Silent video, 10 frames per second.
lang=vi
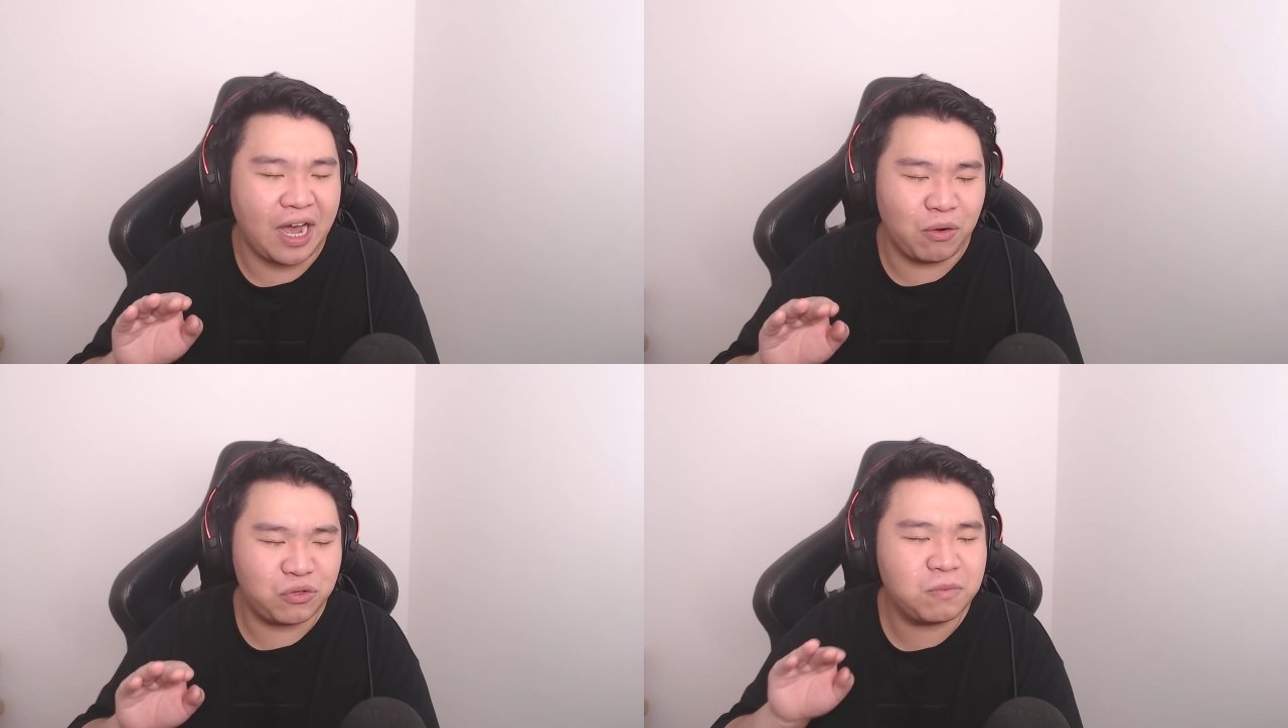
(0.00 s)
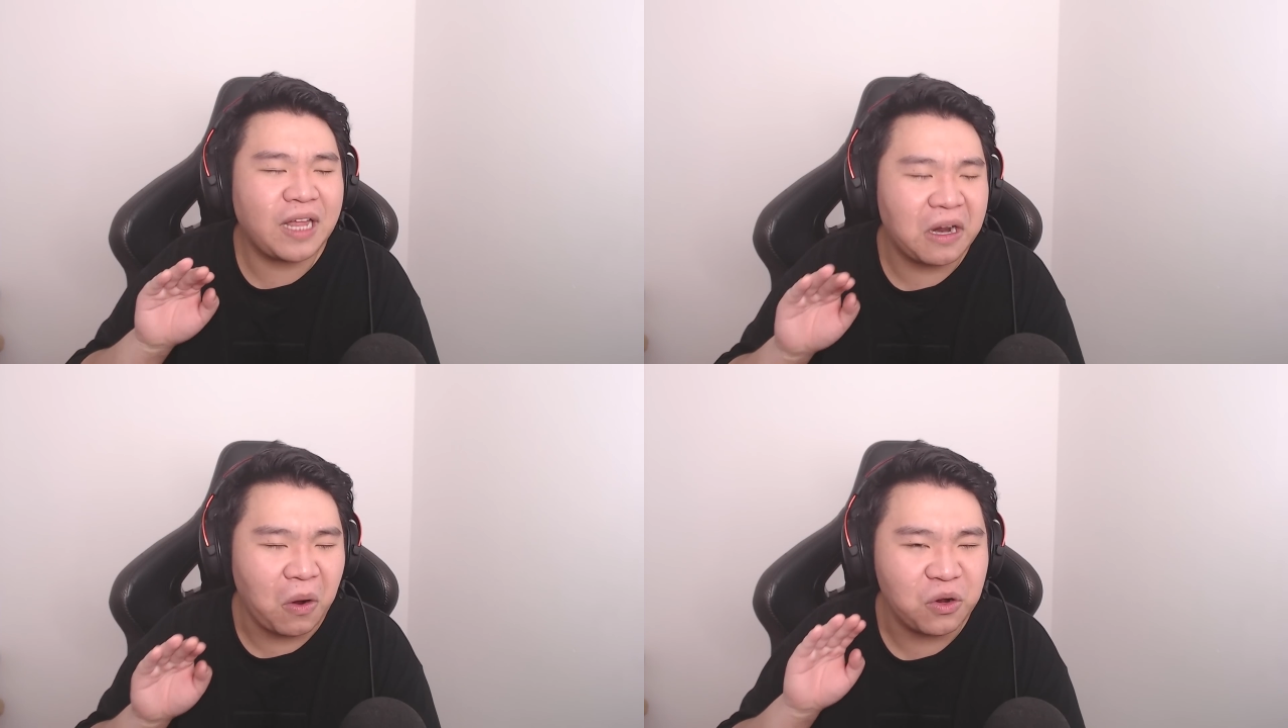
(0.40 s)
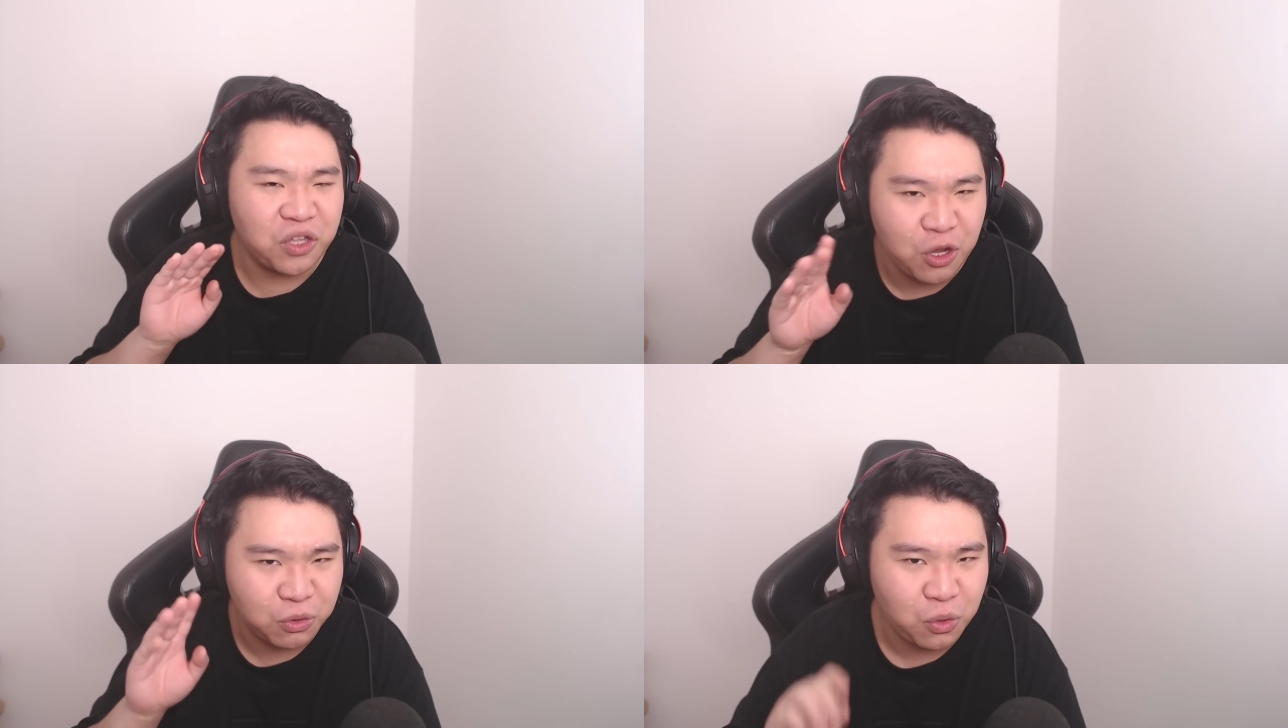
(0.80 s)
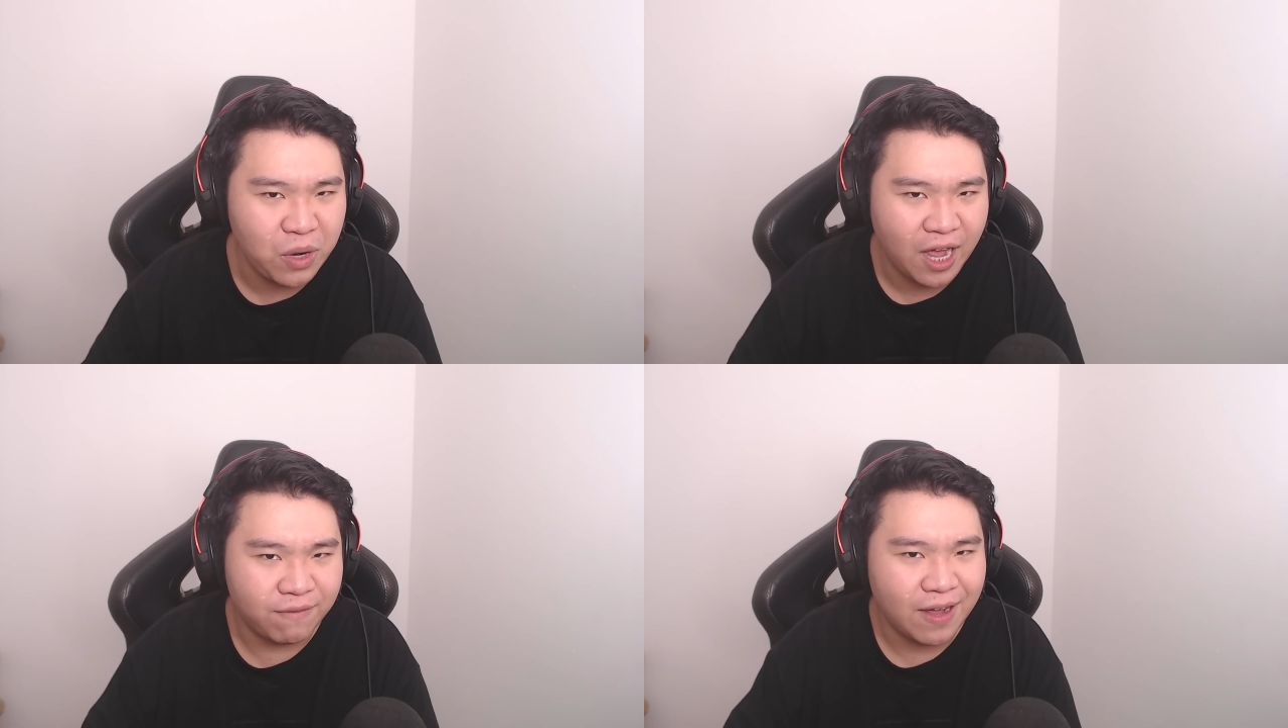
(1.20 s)
đâu, chúng ta còn nhiều chủ
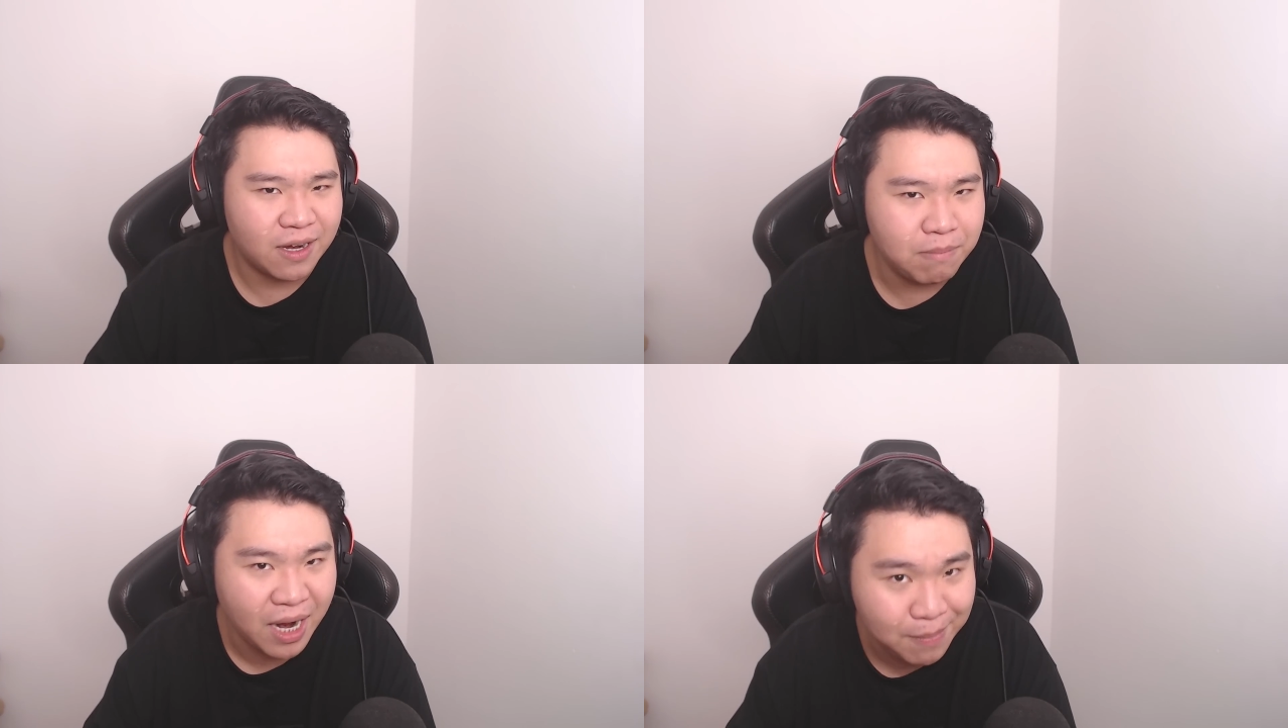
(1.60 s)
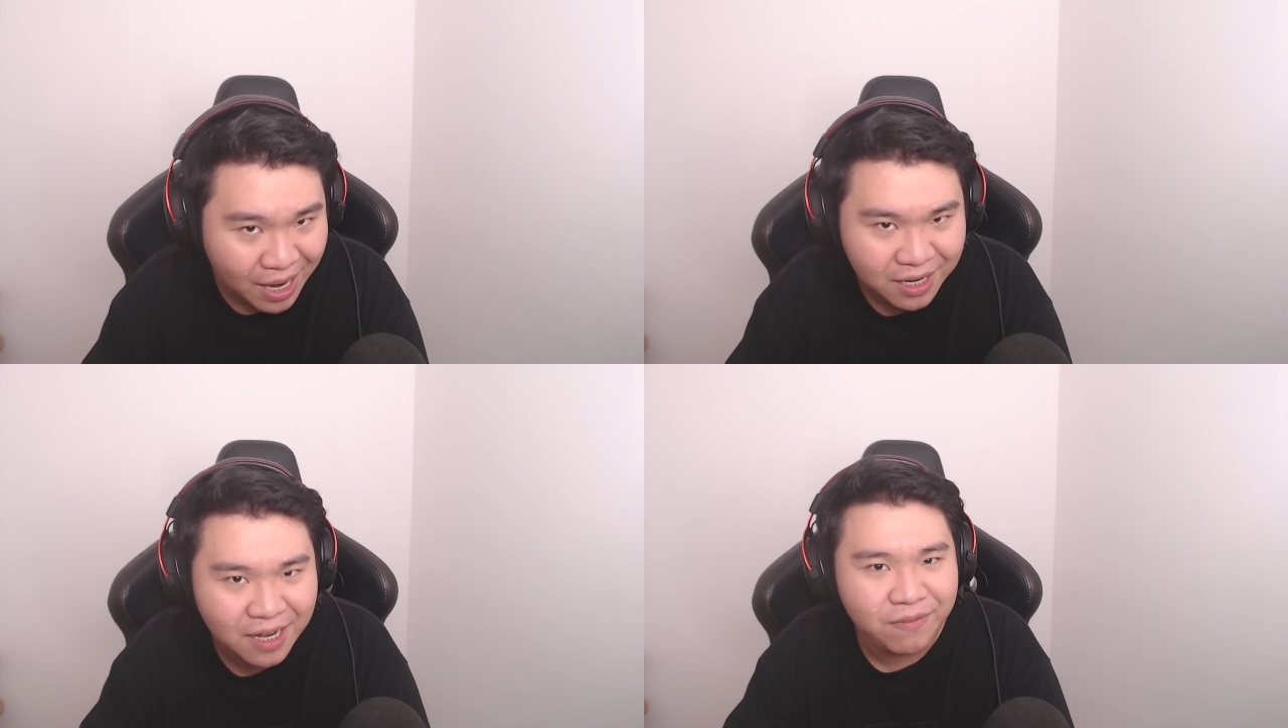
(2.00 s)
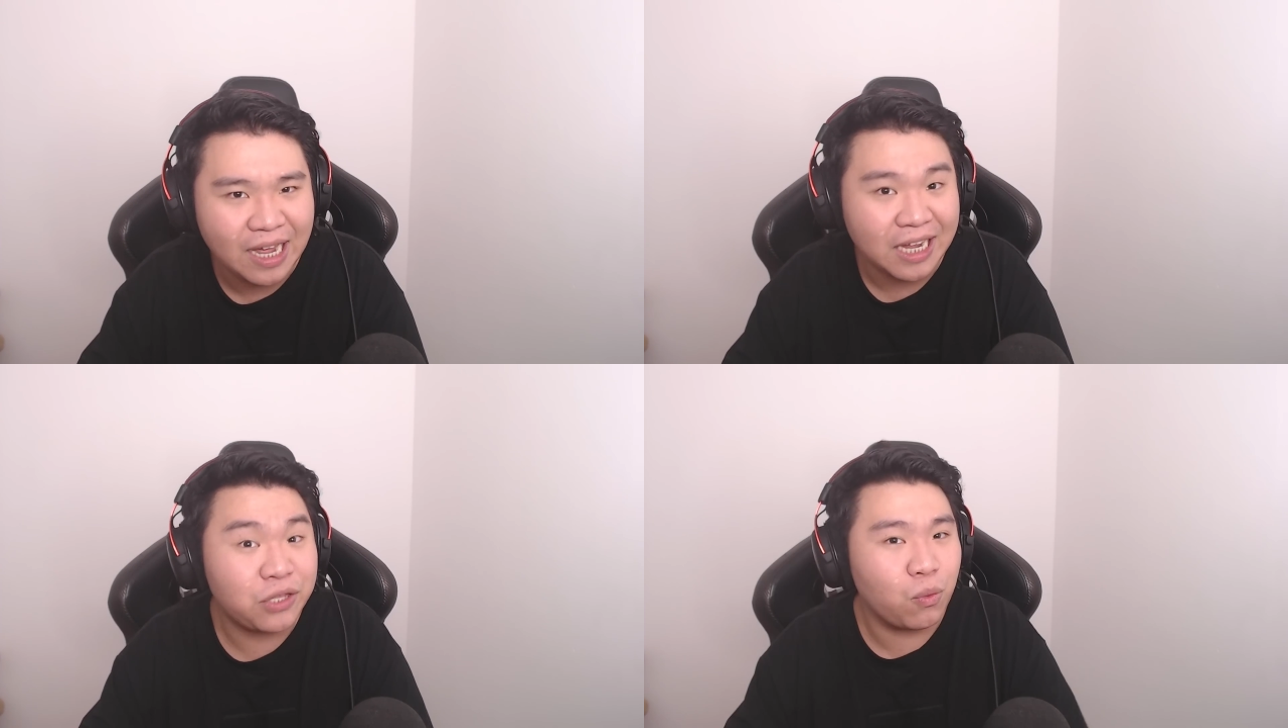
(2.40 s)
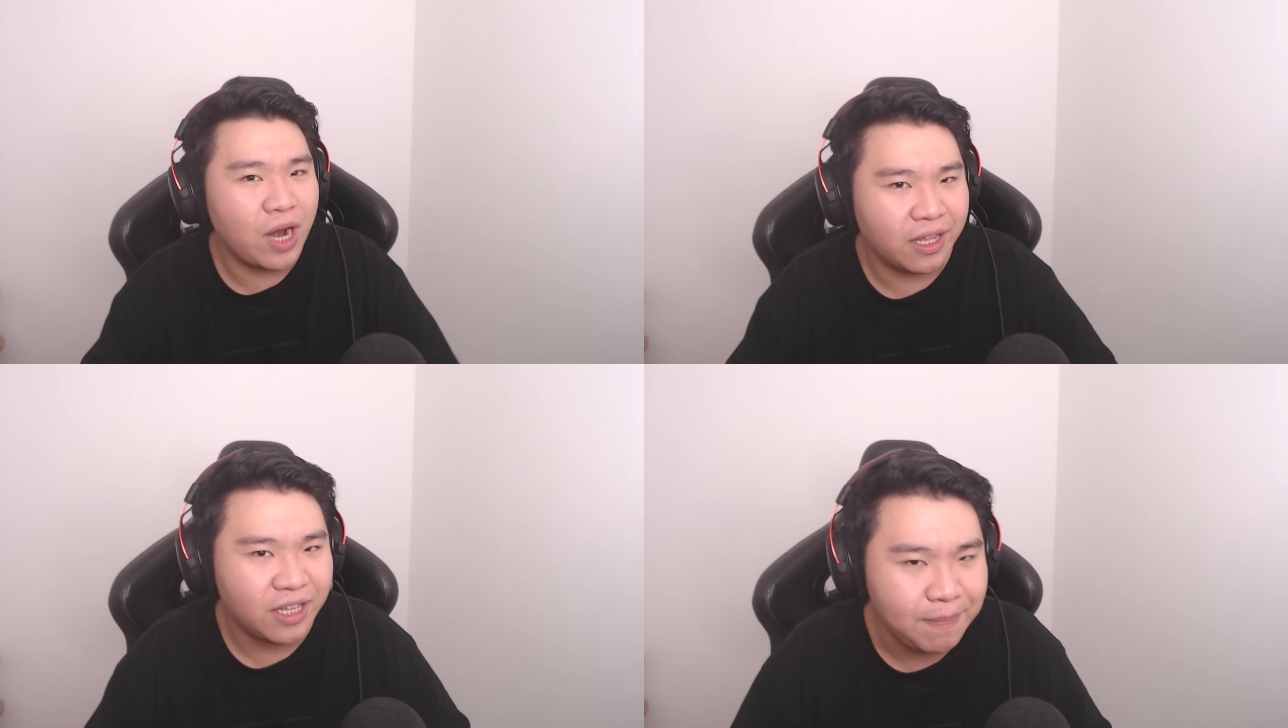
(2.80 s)
đề và mời các bạn đến với lại cái chủ
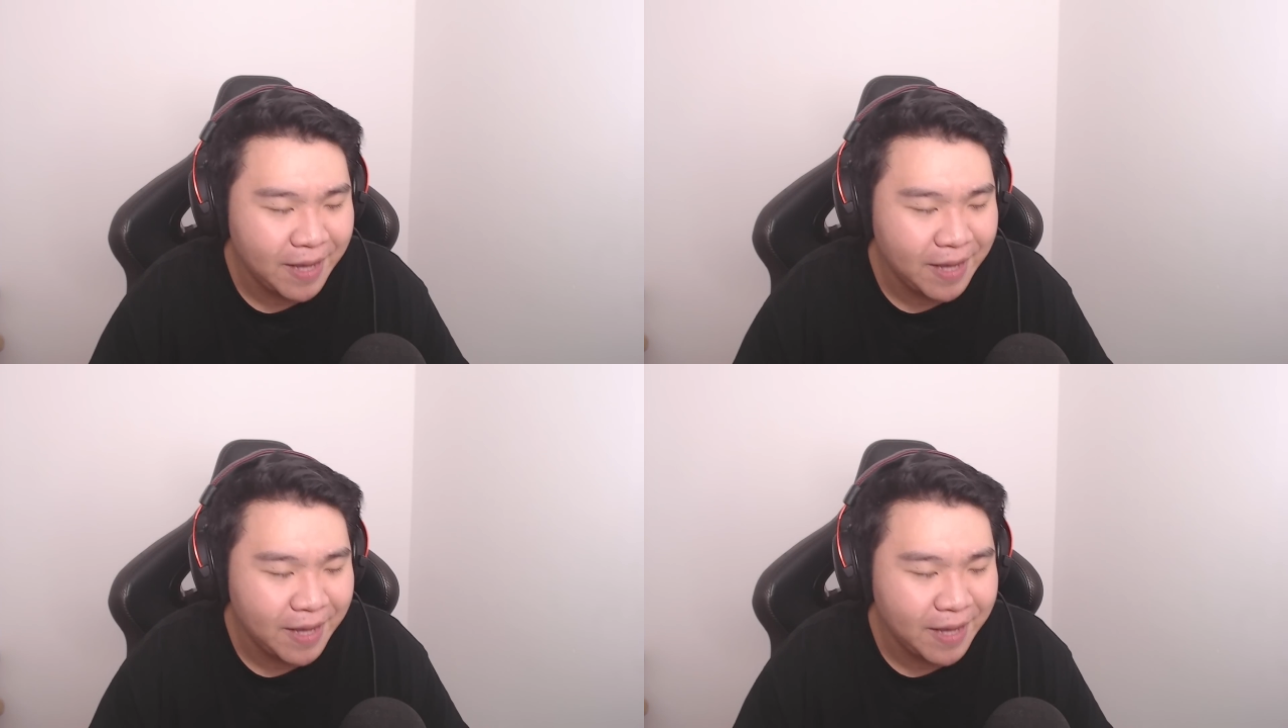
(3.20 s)
đề tiếp